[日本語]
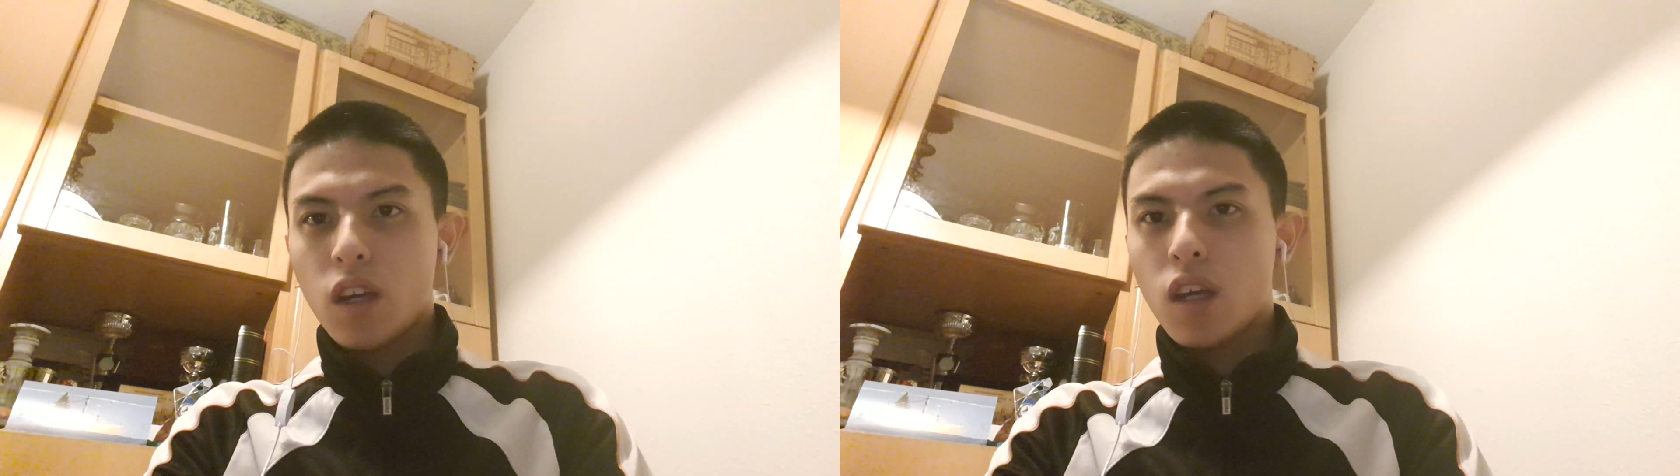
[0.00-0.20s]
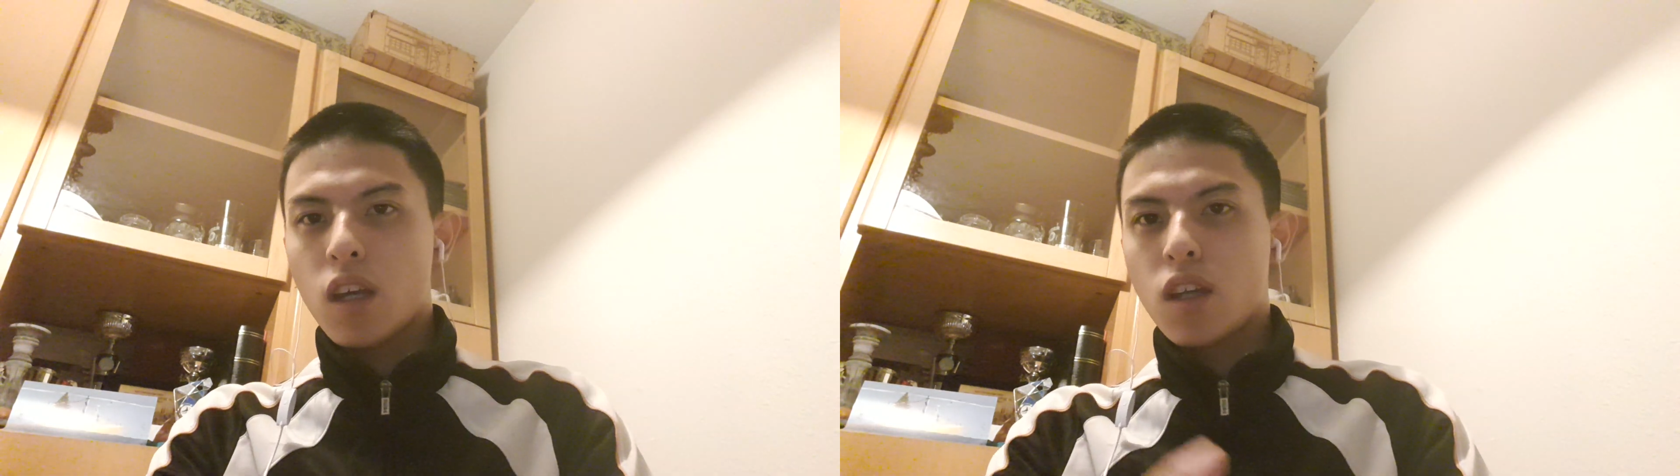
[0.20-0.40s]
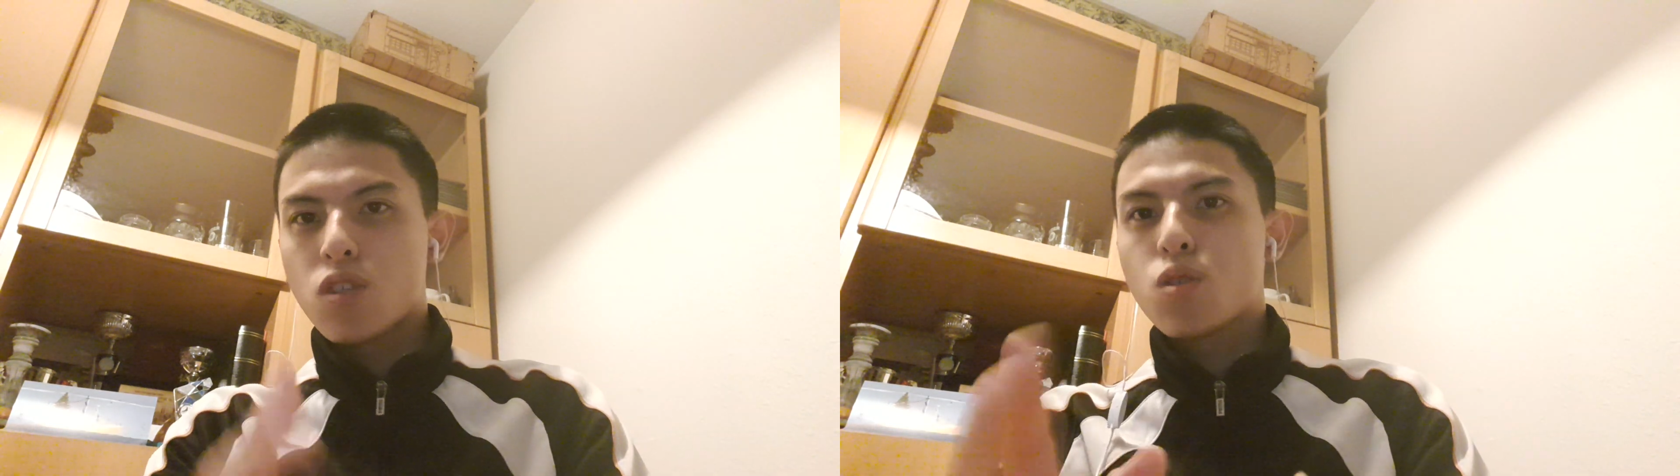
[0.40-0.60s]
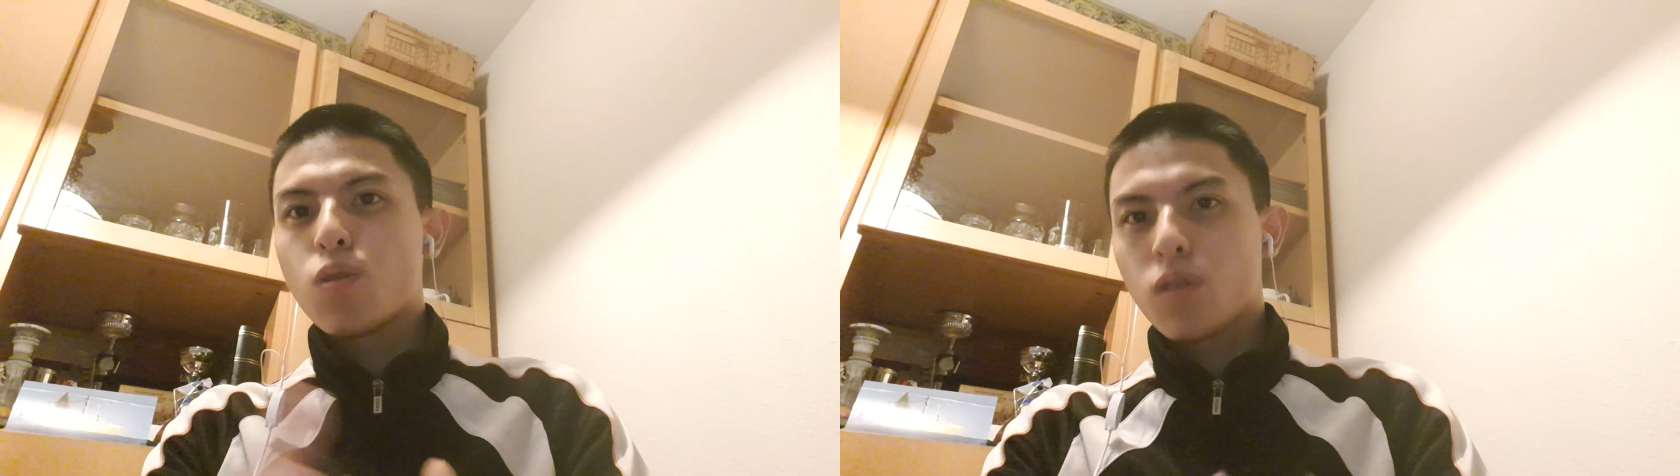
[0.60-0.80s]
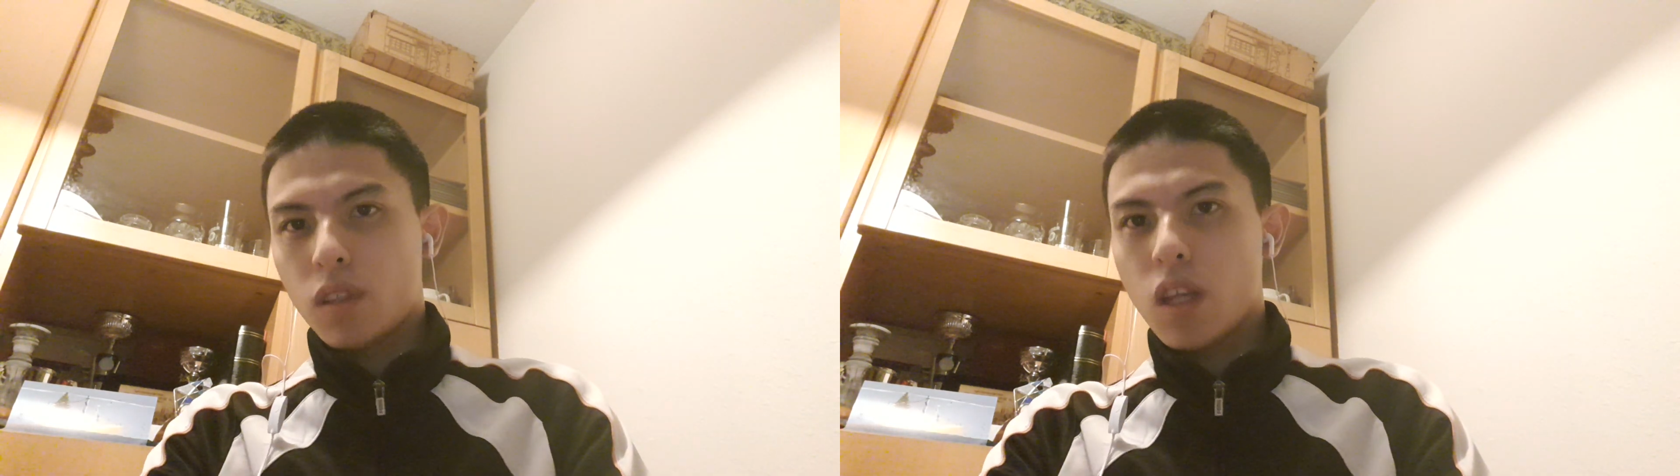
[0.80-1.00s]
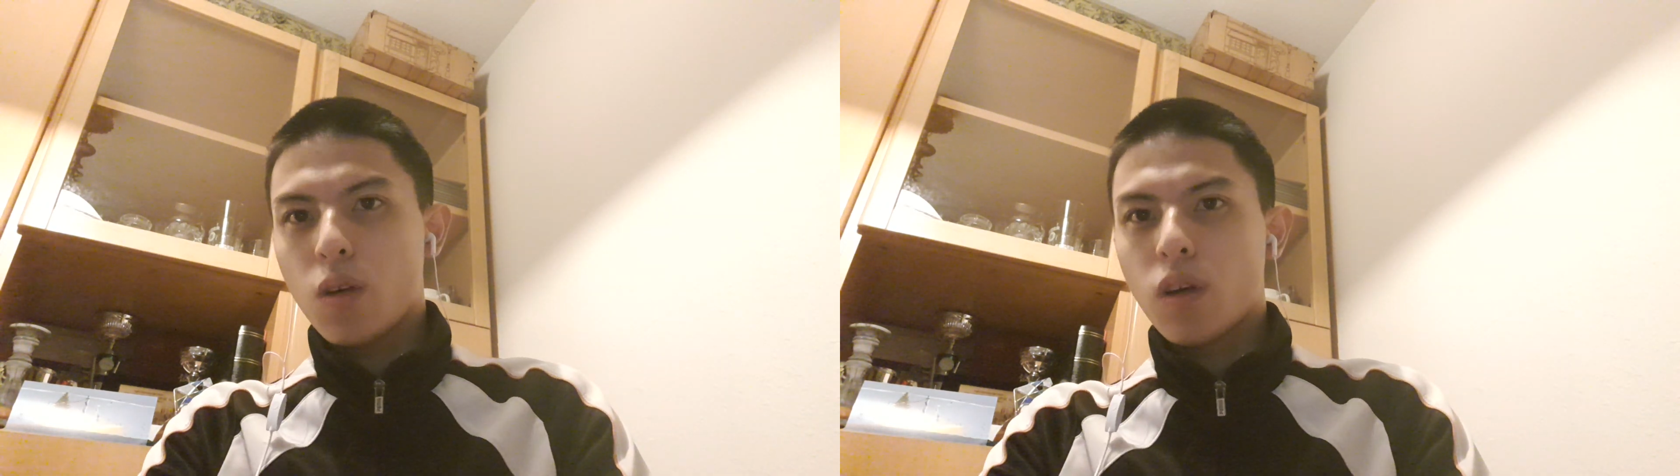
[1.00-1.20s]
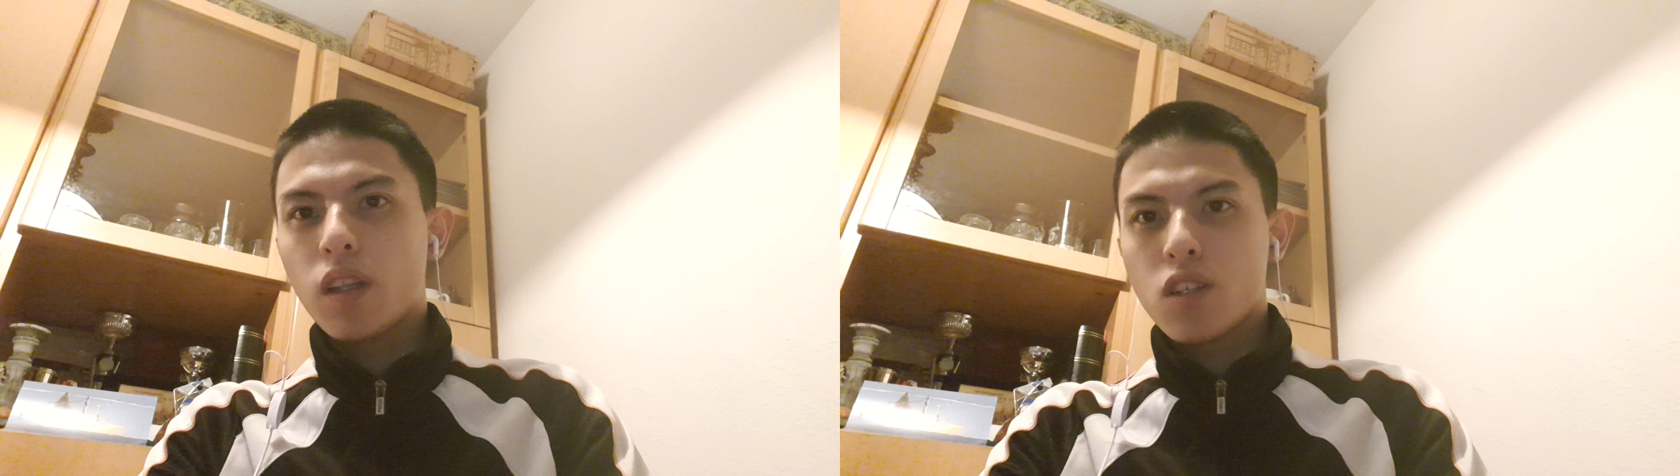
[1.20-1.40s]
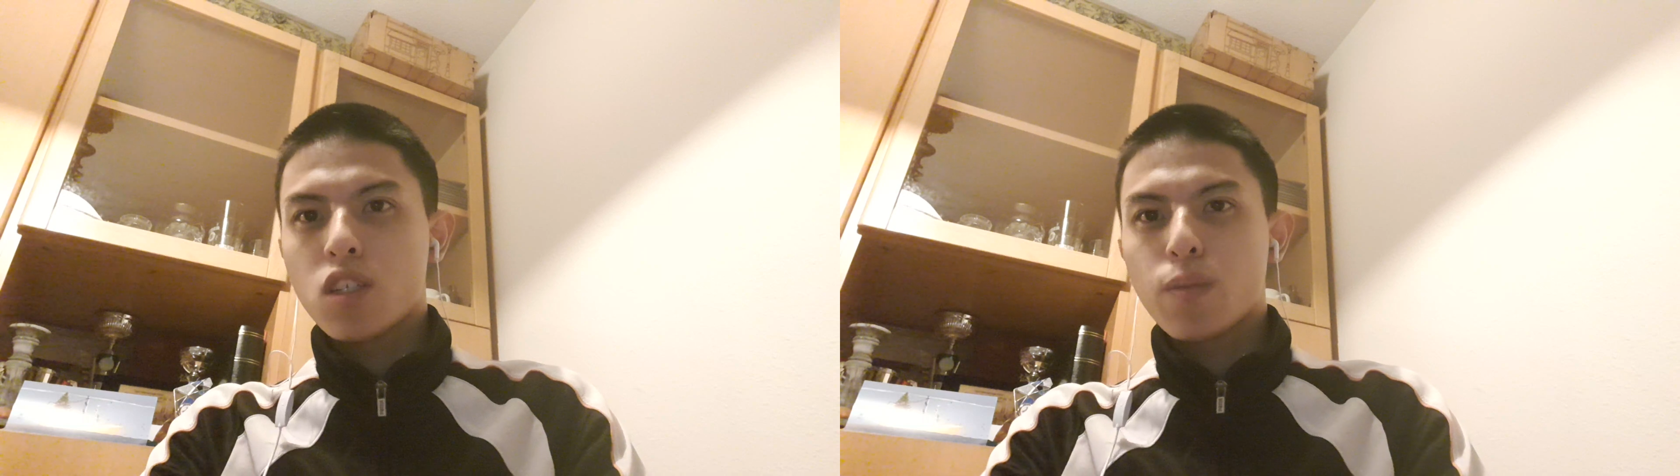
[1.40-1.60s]
えー、順を追ってお
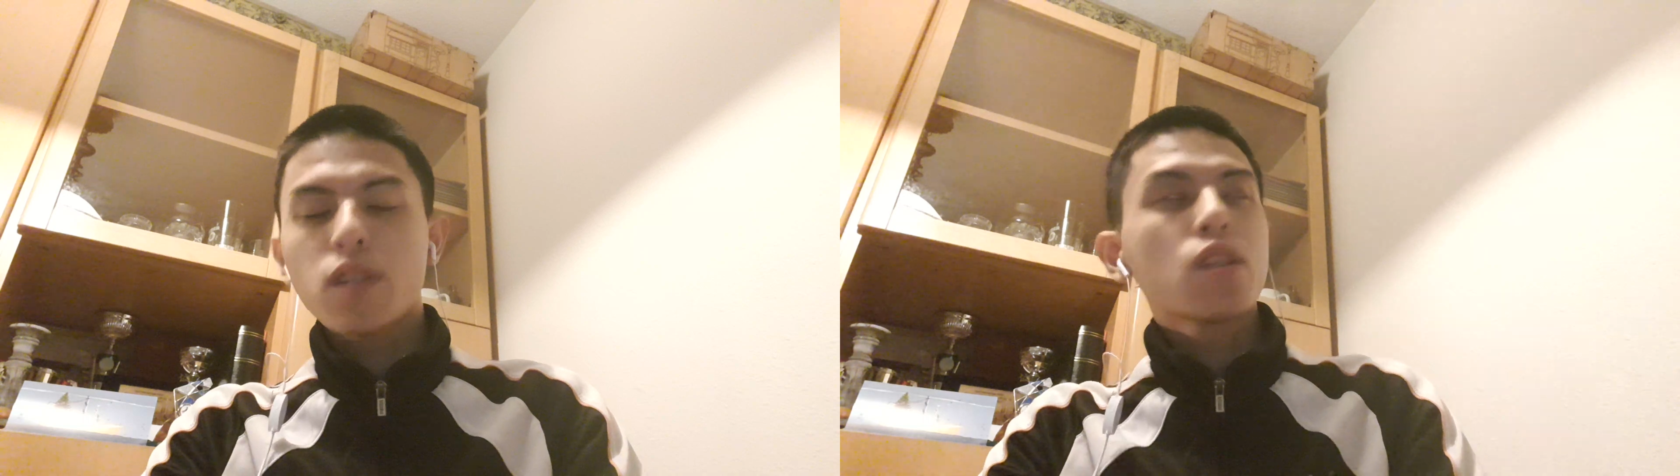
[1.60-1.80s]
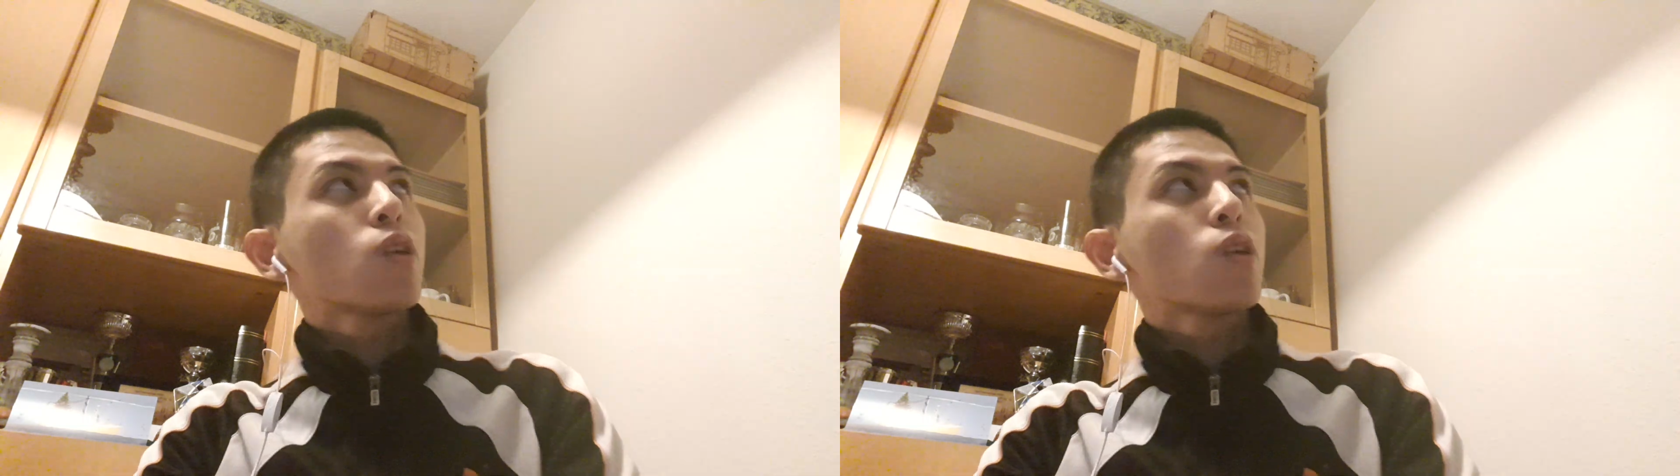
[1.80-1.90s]
話しします。